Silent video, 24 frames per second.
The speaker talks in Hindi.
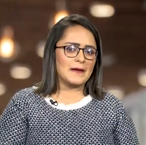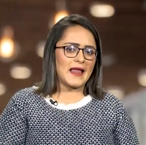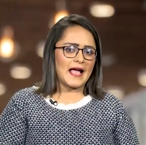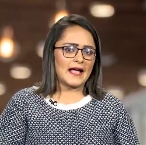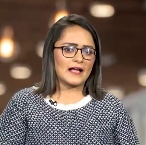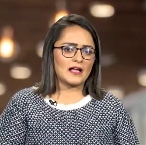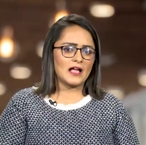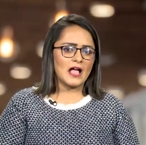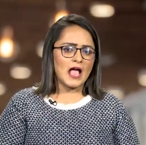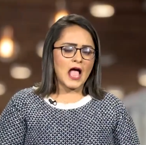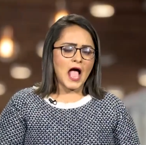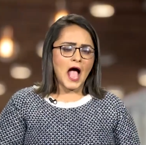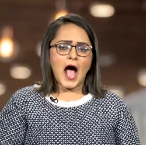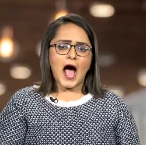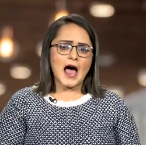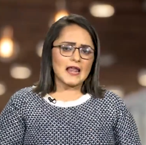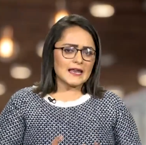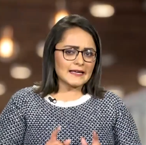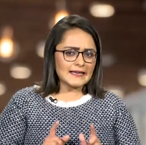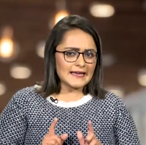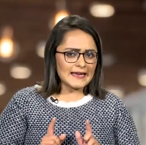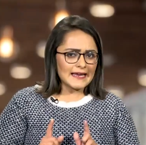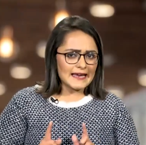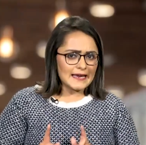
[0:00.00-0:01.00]
ब्लैक
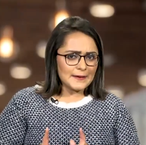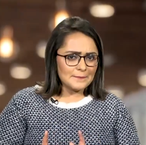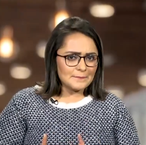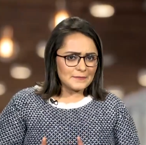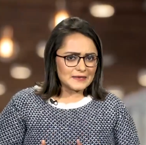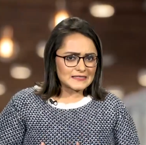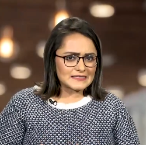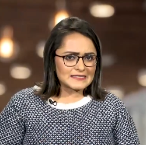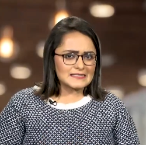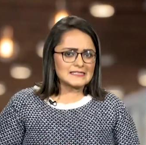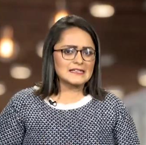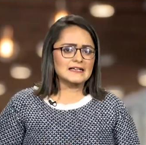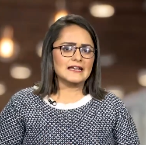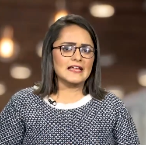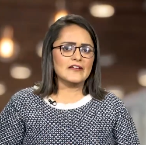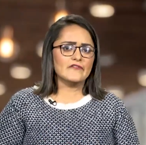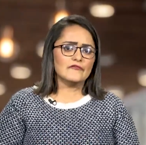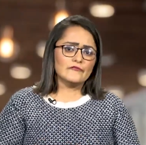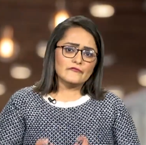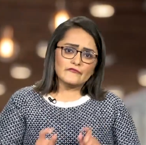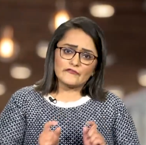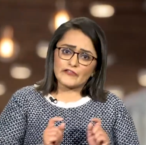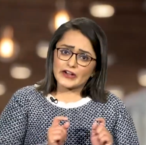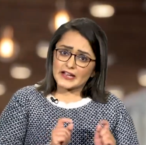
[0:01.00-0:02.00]
हालांकि इन मिस्टर ने
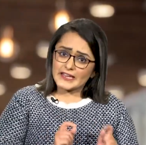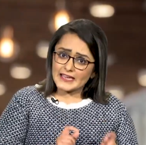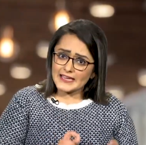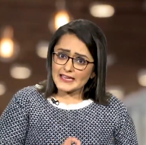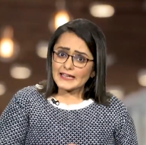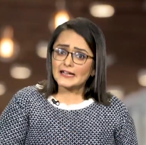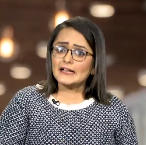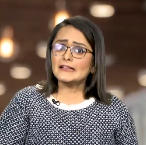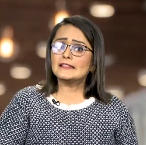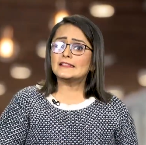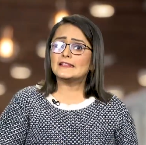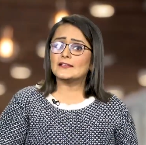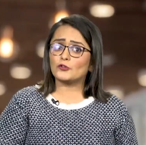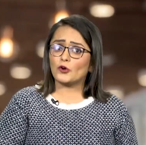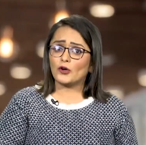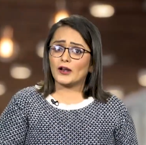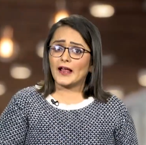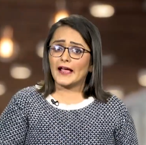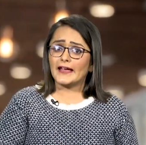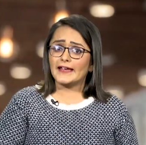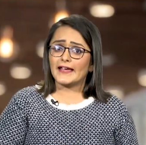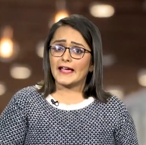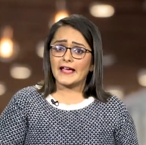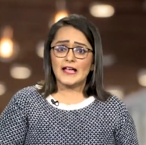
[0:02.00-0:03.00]
वही गलती
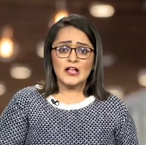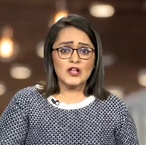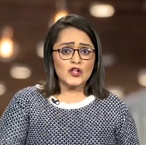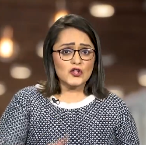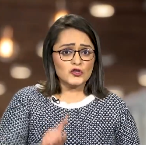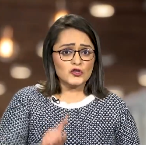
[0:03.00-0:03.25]
दोहराई है